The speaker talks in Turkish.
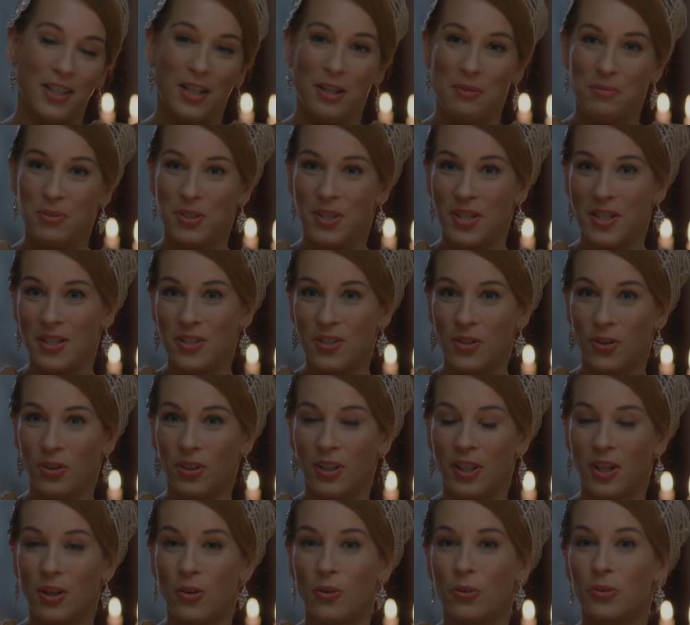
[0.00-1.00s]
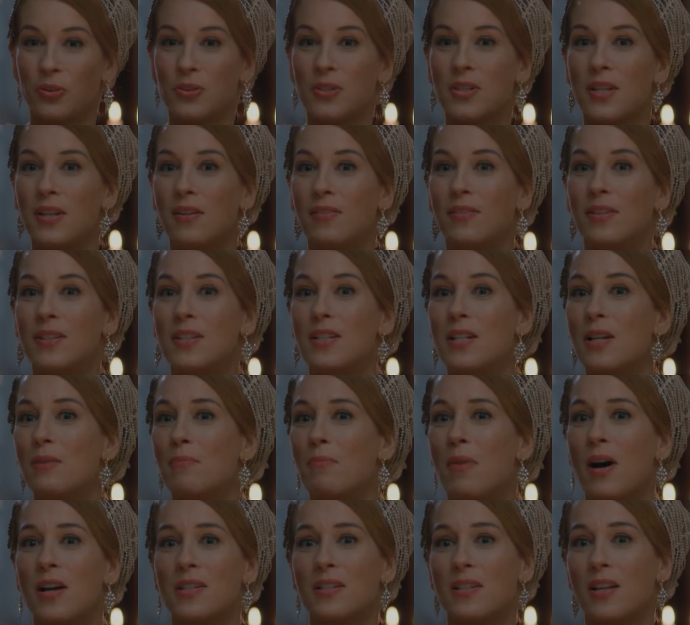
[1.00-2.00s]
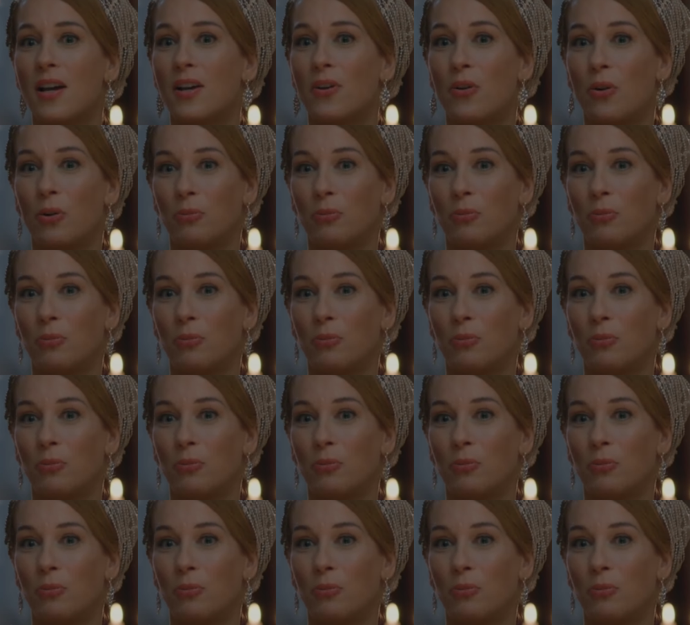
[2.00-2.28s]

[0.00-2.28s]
Hemşiresi olarak onun sevgisine mahzar